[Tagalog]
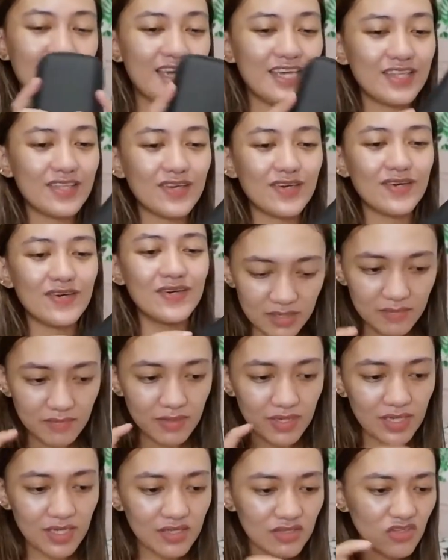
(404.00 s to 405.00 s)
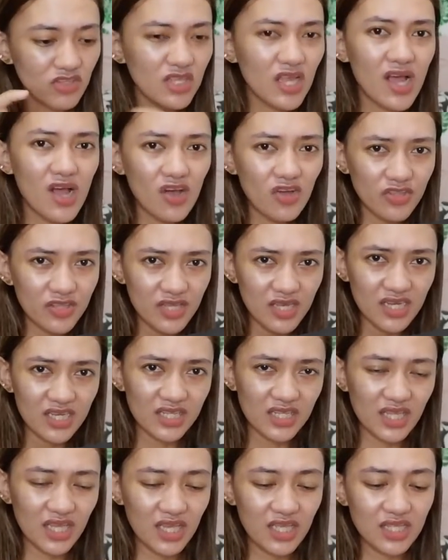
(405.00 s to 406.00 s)
eto, may ganito na ako
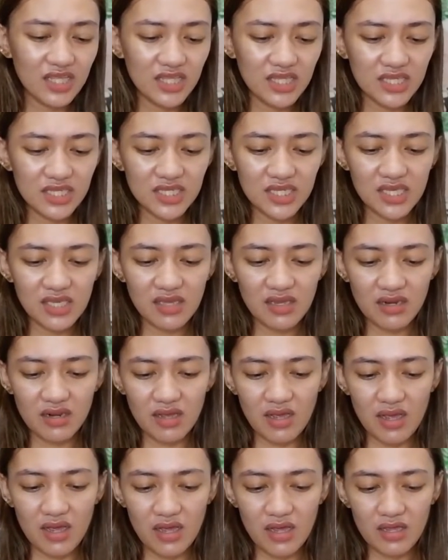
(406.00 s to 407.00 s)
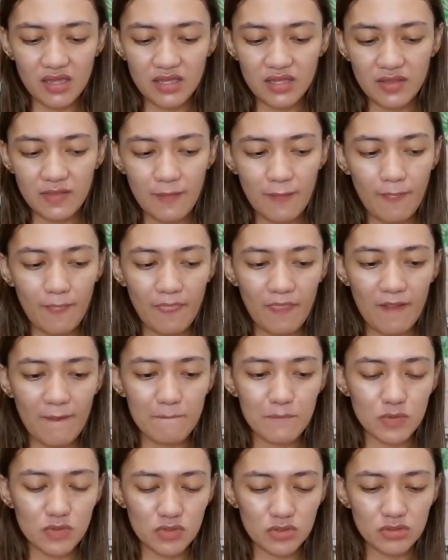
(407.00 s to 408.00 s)
dati and nasira.
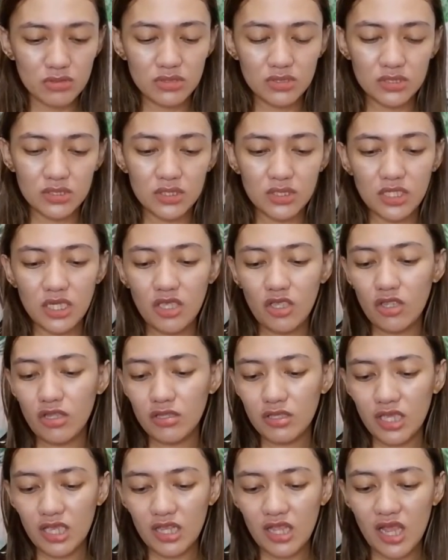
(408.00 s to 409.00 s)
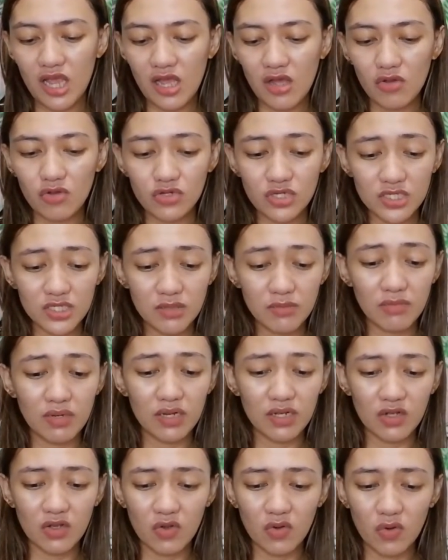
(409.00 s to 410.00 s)
Tapos, ngayon, kailangan ko siya sa
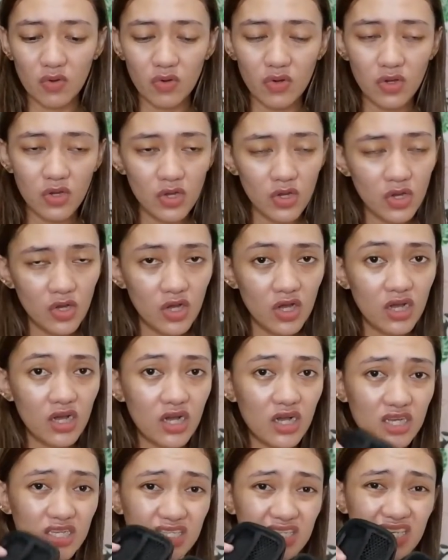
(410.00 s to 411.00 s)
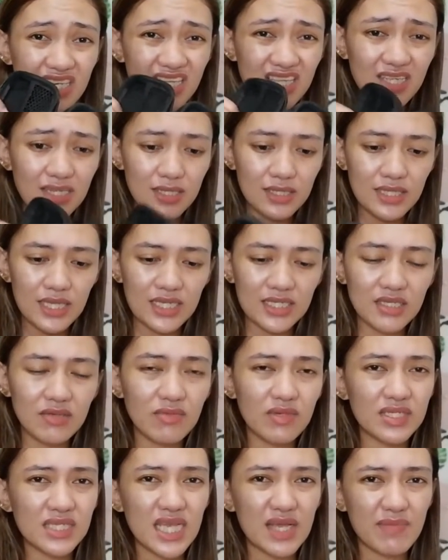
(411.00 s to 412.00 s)
bag ko. Kasi
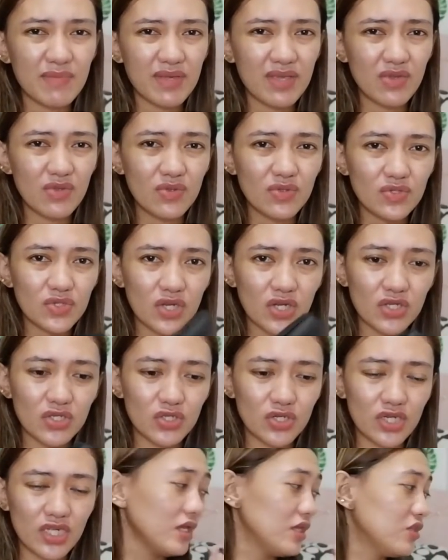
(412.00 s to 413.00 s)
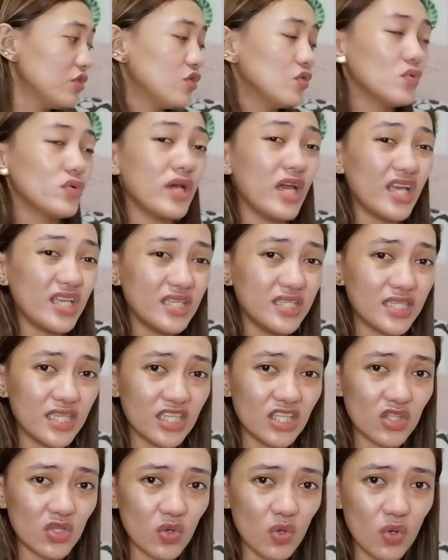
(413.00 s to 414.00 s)
nagsasama-sama yung charger and yung
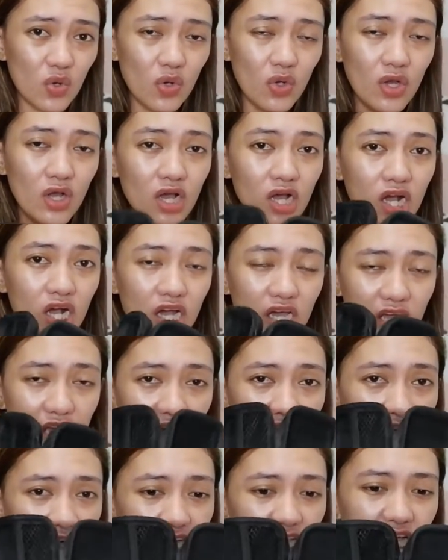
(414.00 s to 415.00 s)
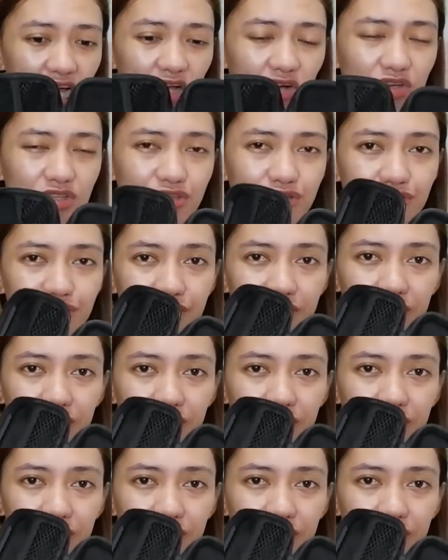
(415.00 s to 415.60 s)
headset ko. Kaya kailangan ko ng